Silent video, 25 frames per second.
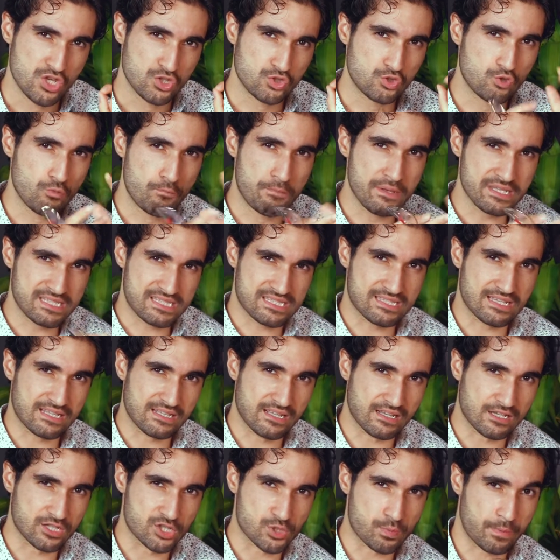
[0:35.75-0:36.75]
Du bist dann
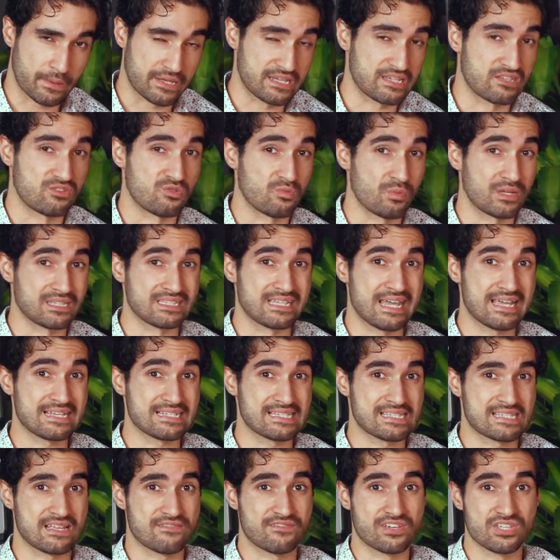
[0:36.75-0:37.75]
in Gesprächen,
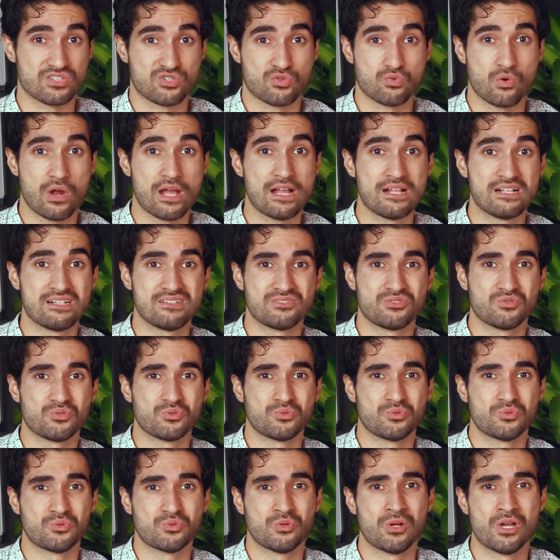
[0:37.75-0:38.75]
überdenkst eventuell,
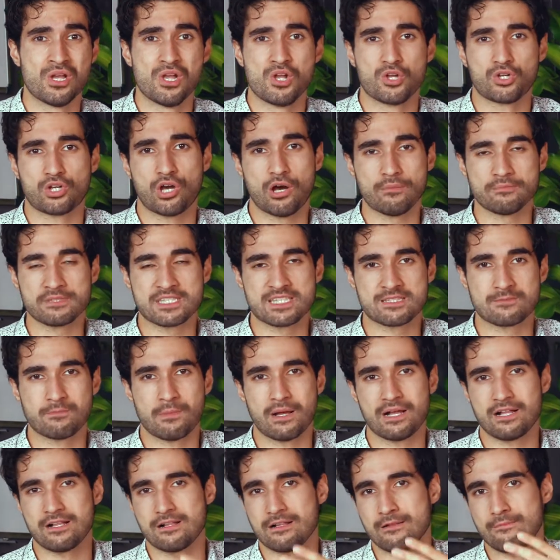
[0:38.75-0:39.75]
du kommst
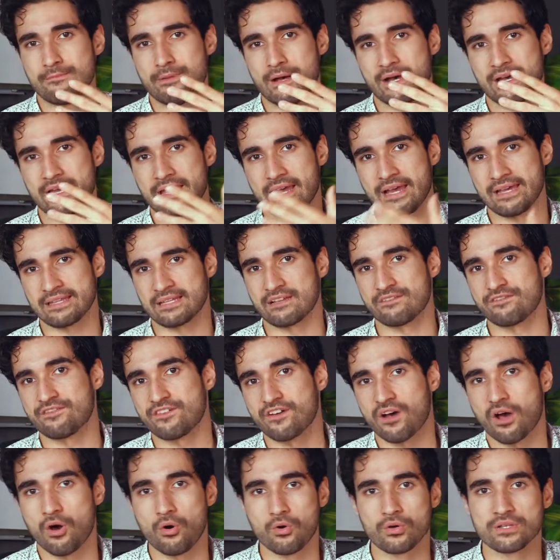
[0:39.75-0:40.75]
mal bei einer
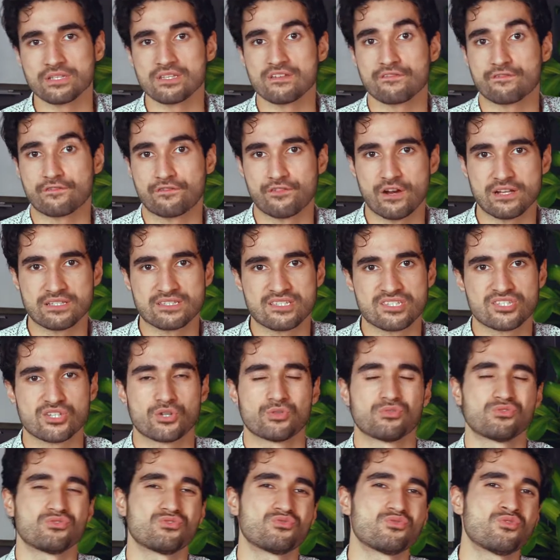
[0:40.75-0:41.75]
Frau in die
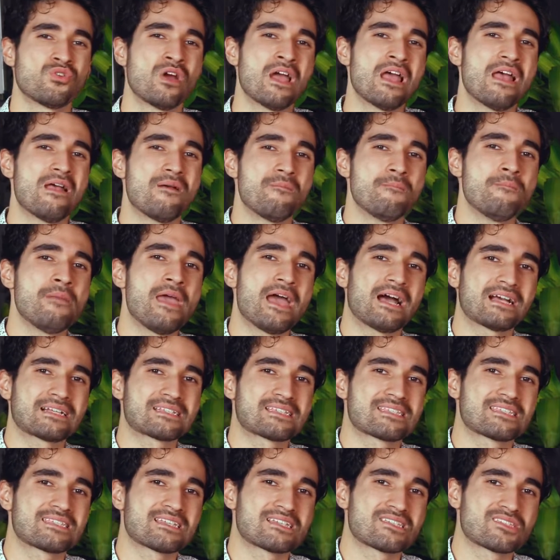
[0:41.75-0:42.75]
Friendzone, du
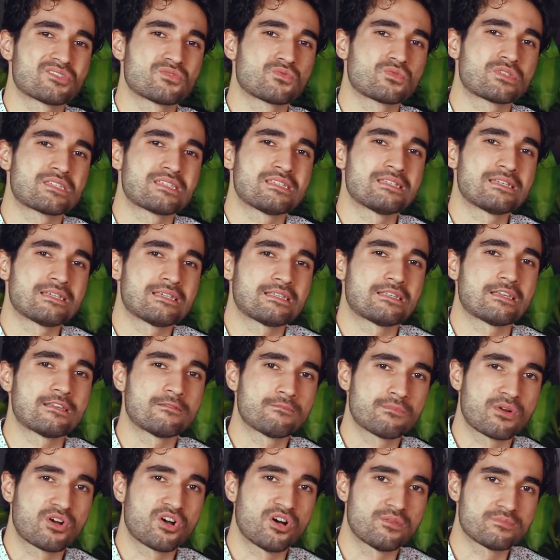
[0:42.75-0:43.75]
merkst, dass du es nicht
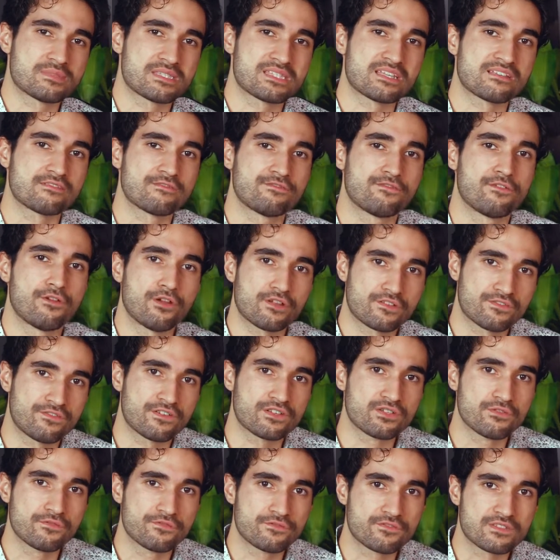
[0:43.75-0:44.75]
hinbekommst, den Flirt
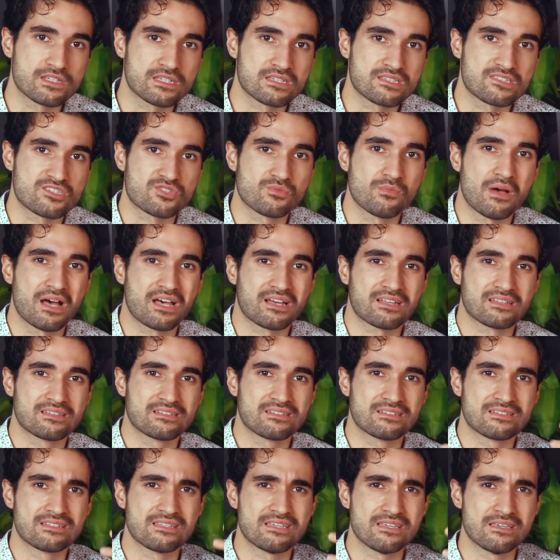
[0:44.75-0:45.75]
vernünftig zu
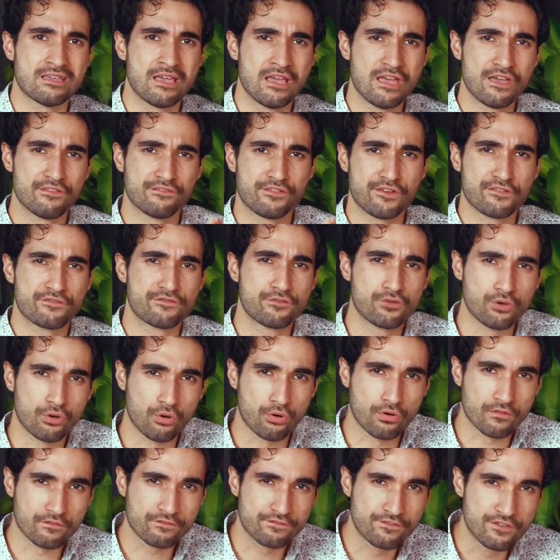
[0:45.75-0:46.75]
machen, die
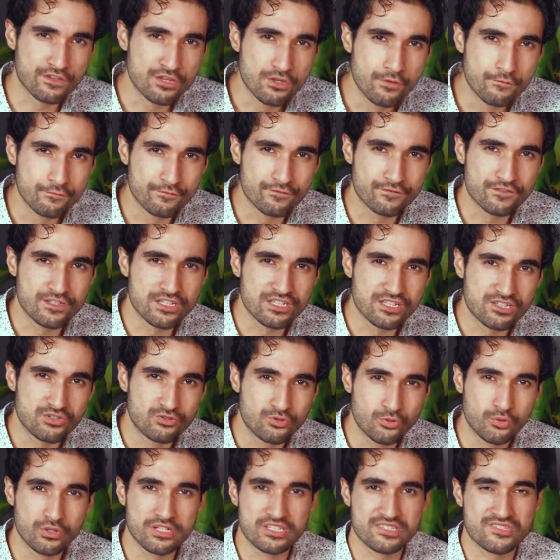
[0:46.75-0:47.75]
Verführung vernünftig
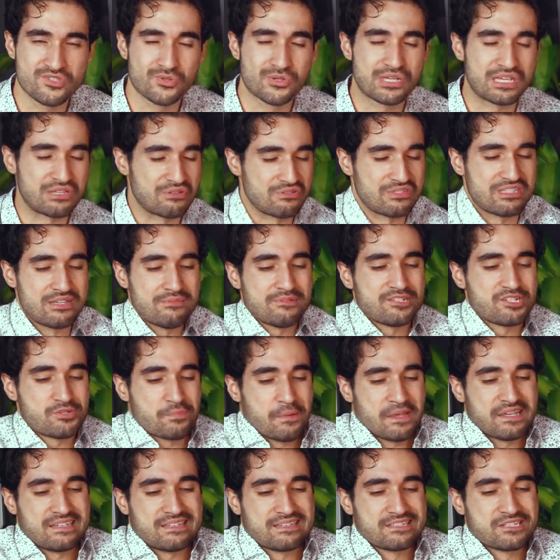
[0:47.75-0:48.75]
durchzugehen und
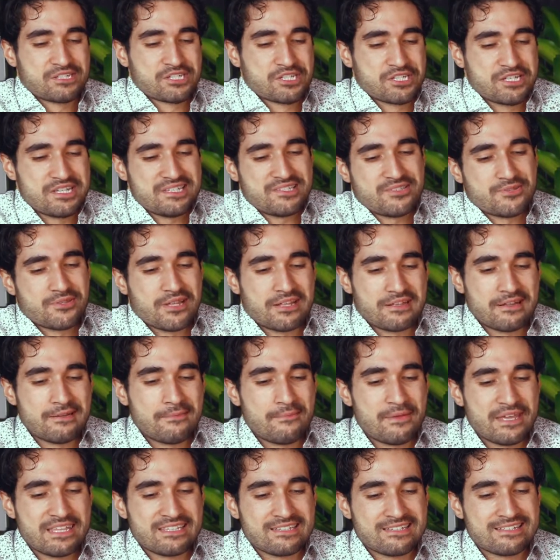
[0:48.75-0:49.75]
dementsprechend stehst du dann
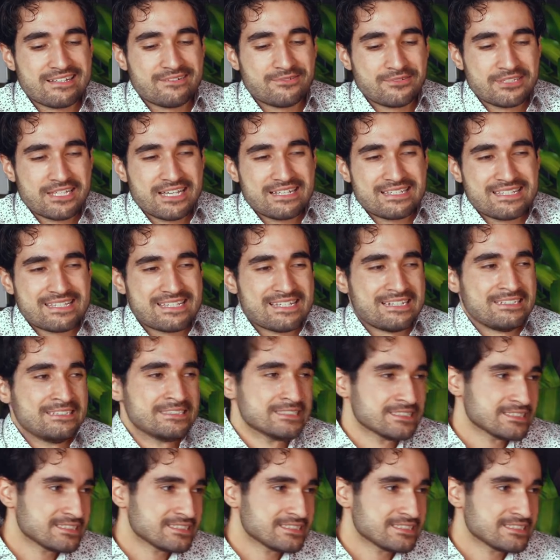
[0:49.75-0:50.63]
am Ende da und denkst dir,